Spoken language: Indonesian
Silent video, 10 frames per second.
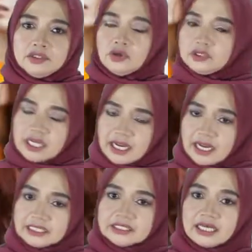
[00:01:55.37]

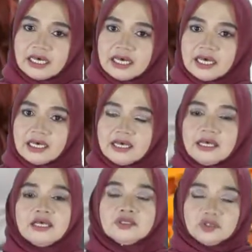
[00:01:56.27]
Yogyakarta,
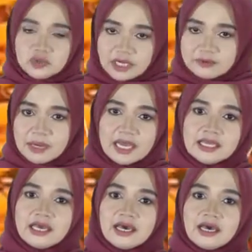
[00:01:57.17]

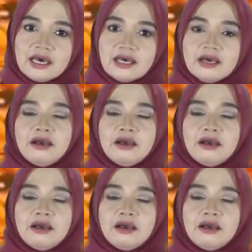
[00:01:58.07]
Surabaya,